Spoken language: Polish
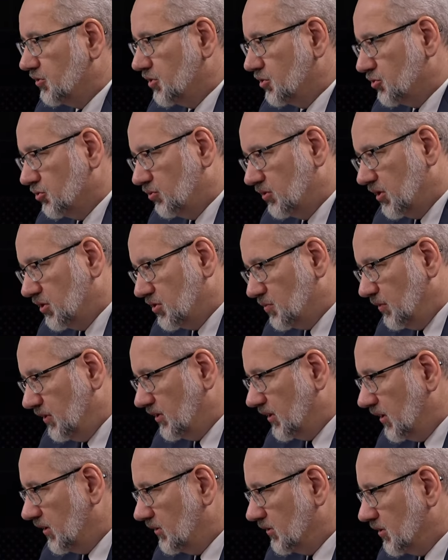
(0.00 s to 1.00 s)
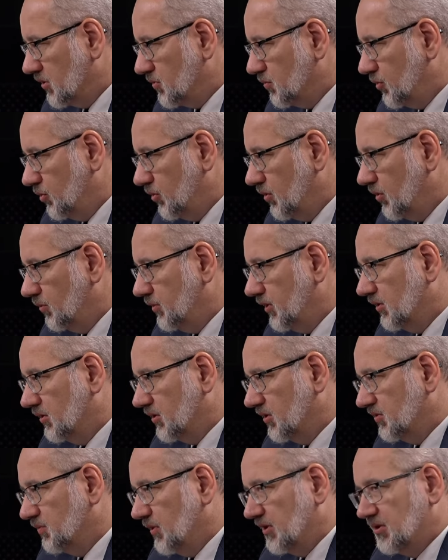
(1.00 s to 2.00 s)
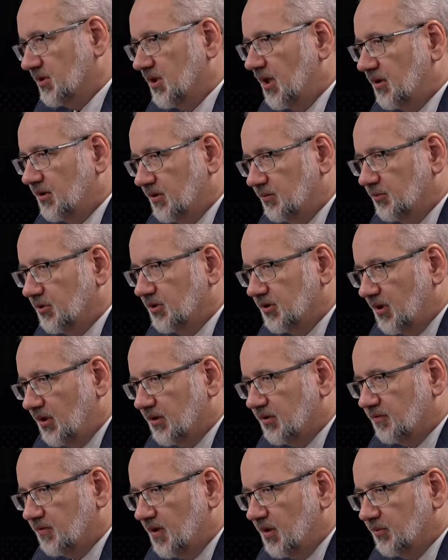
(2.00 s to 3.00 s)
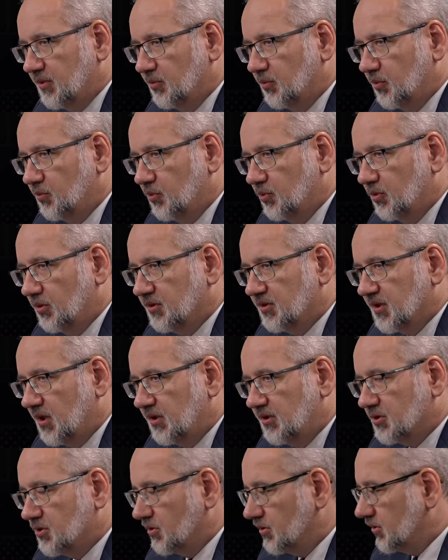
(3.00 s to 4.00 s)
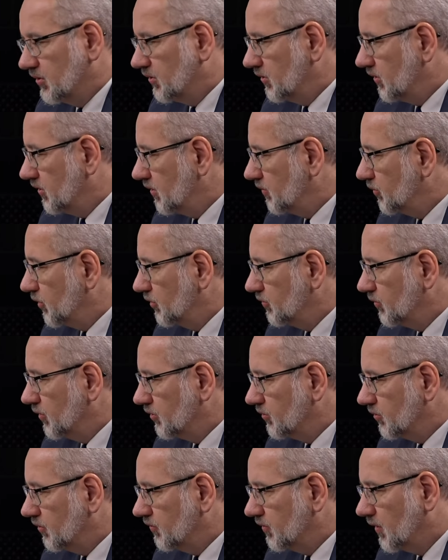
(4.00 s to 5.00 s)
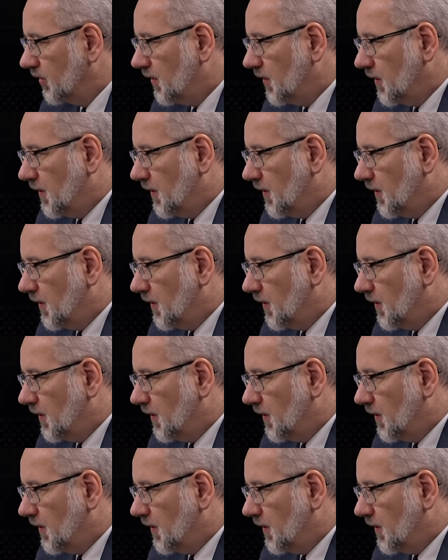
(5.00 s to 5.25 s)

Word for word: chociaż tutaj szpitale też były objęte specjalnymi taryfami, bo były zaliczone do tych podmiotów